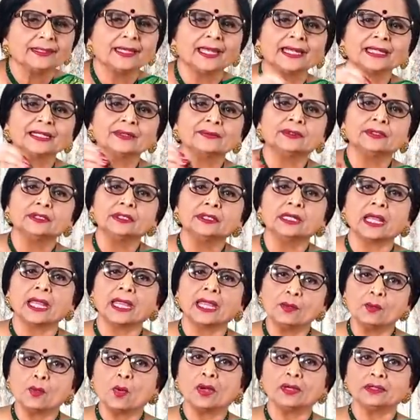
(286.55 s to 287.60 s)
எனக்கு வந்து
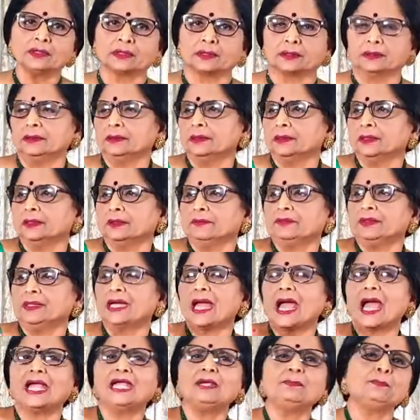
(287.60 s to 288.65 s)
ஐ வாண்ட் வெரி
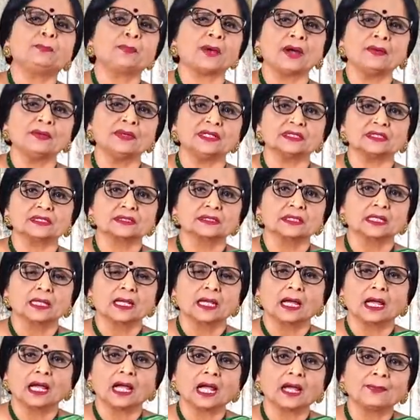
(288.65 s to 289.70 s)
ஹை பவர்ஸ்
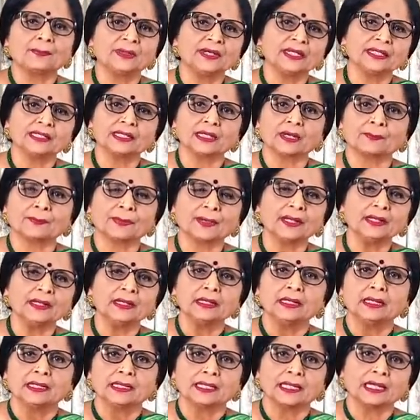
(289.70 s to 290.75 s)
அப்படிங்கிறப்ப
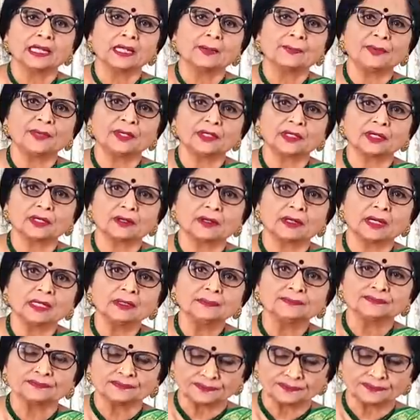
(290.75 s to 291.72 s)
என்ன பண்ணுறேன்னா